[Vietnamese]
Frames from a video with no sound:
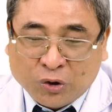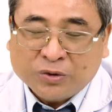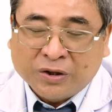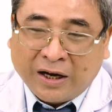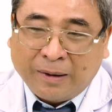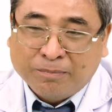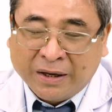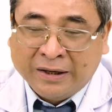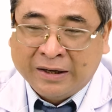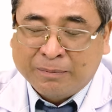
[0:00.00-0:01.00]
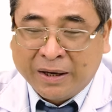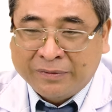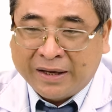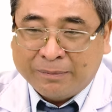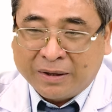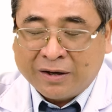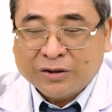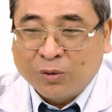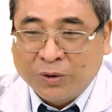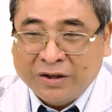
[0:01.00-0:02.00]
Nếu trường hợp mình vậy, mình
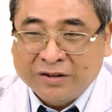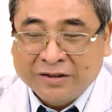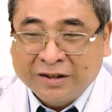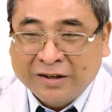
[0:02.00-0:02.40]
có tuổi như